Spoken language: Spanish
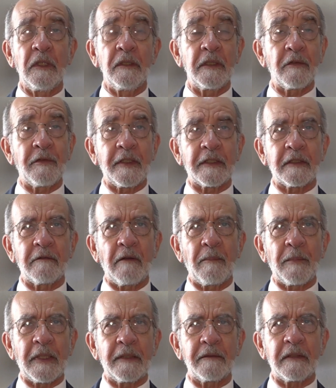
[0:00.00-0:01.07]

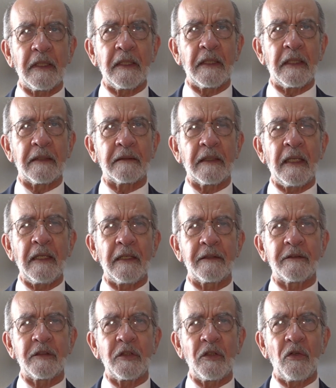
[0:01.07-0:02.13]
Definitivamente estas
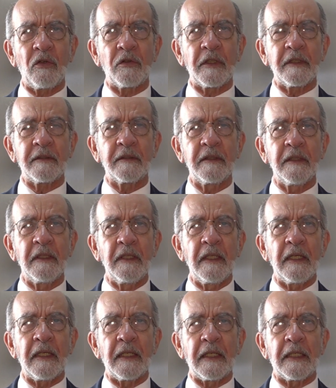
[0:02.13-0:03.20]
elecciones
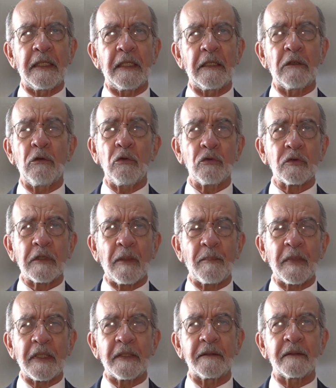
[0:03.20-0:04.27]
eh,
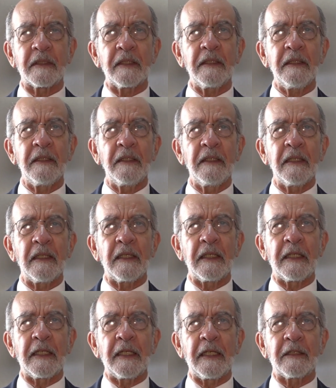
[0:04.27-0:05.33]
justamente eh,